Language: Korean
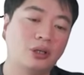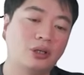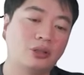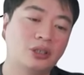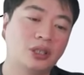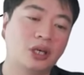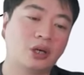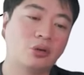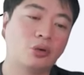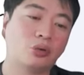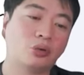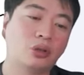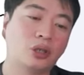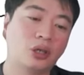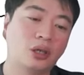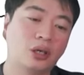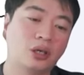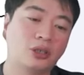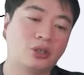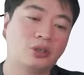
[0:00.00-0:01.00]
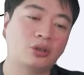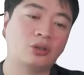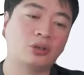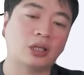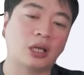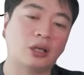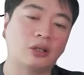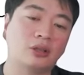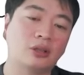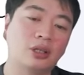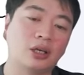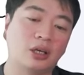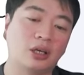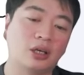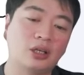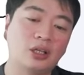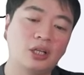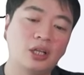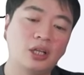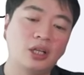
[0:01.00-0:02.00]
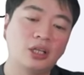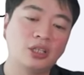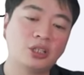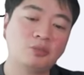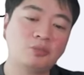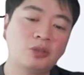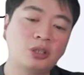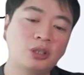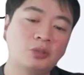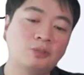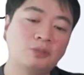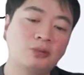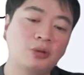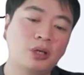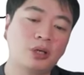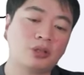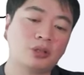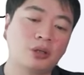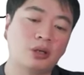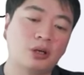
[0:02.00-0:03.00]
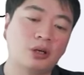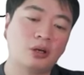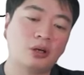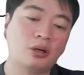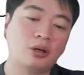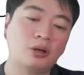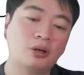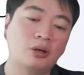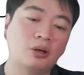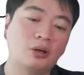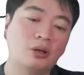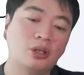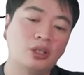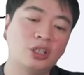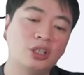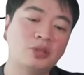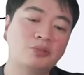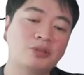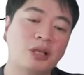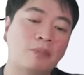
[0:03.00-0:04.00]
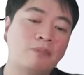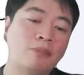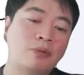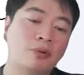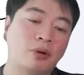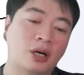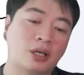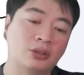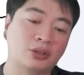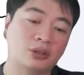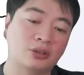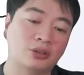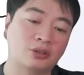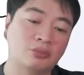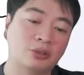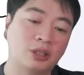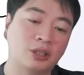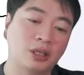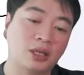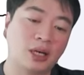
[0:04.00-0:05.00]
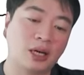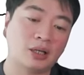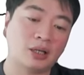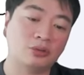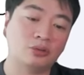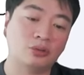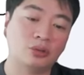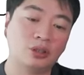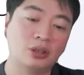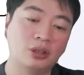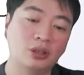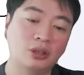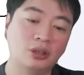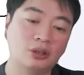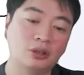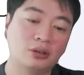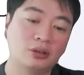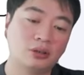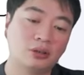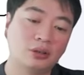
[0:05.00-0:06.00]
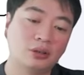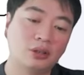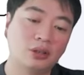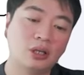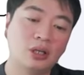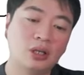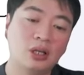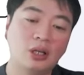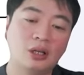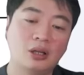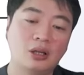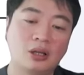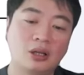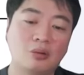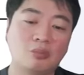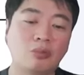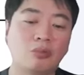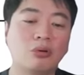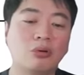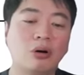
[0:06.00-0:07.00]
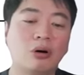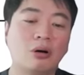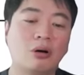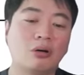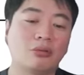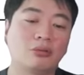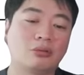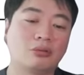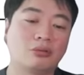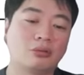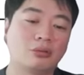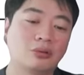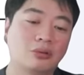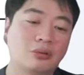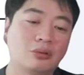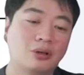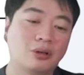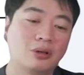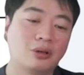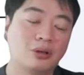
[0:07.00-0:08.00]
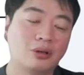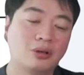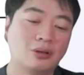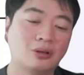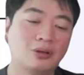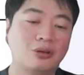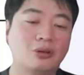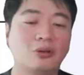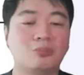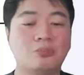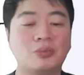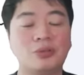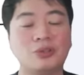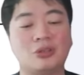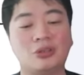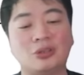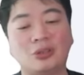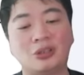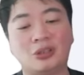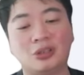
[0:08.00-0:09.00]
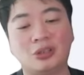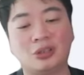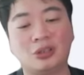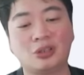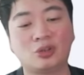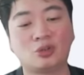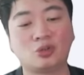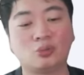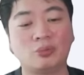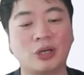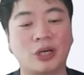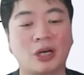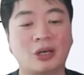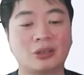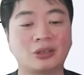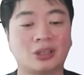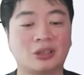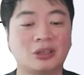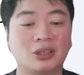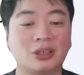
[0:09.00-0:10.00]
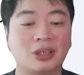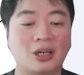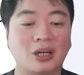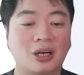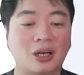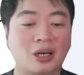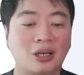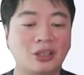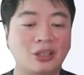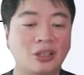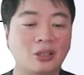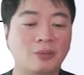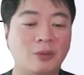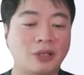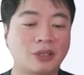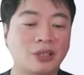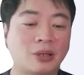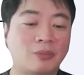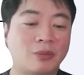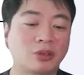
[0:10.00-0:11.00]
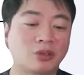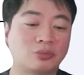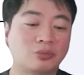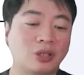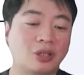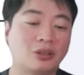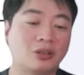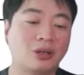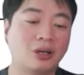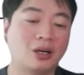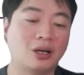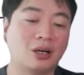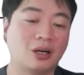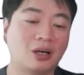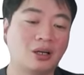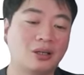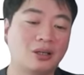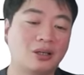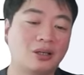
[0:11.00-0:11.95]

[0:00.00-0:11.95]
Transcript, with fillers: 제가 요때 기억나는데, 17%에서 23%까지였습니다. 할인율이. 물론, 이거 PC 구매 가격 자체가 200, 300쯤 되니까,